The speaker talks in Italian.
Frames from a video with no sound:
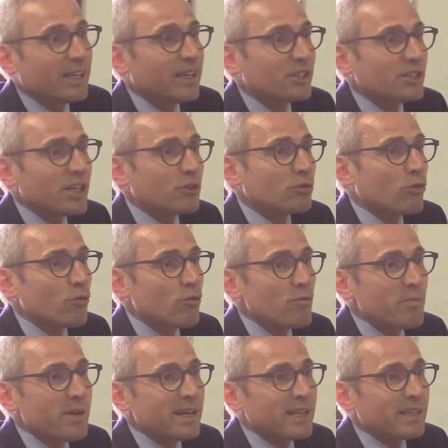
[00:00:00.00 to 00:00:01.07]
Certo, un
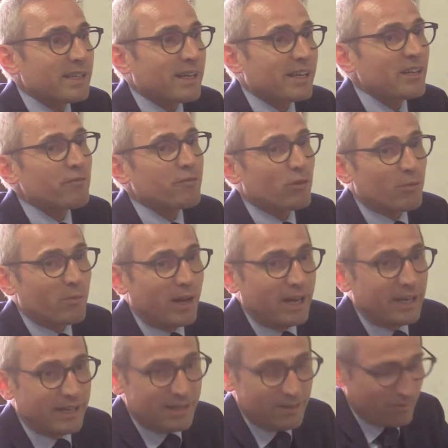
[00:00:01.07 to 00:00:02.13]
bene da
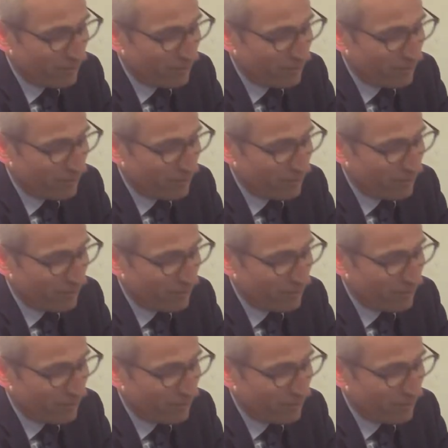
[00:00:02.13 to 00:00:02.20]
riformare,